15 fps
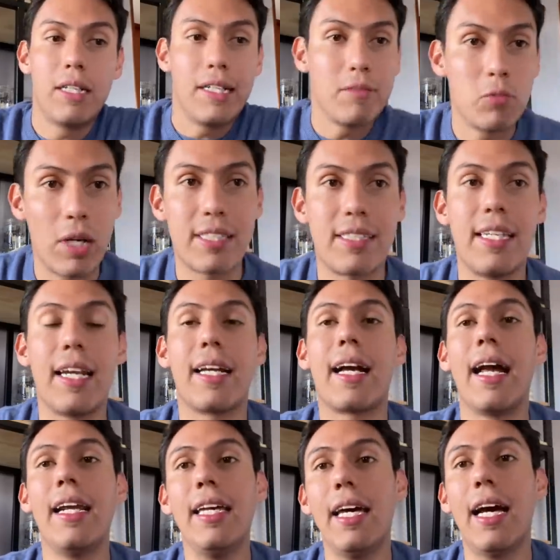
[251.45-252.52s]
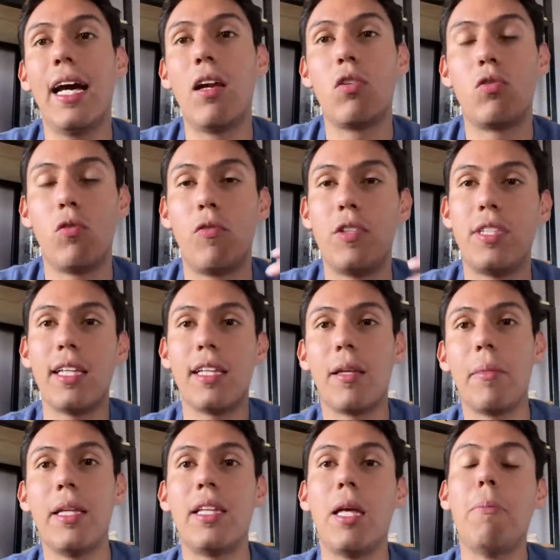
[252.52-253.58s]
una cercanía lo
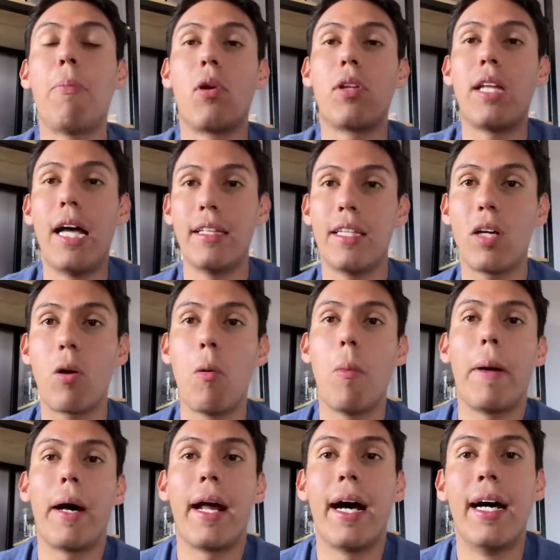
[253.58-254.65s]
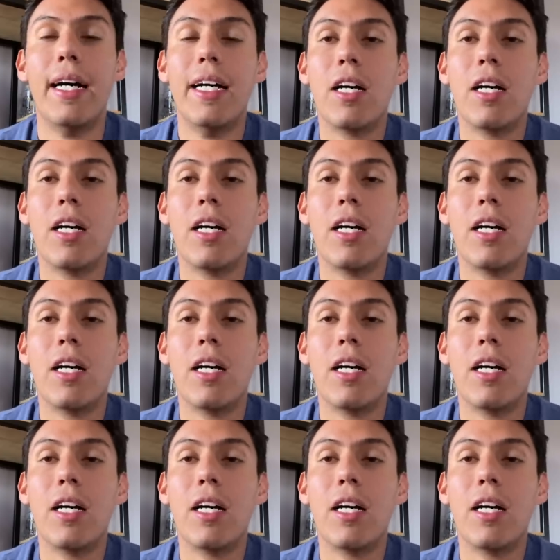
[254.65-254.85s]
suficientemente importante como para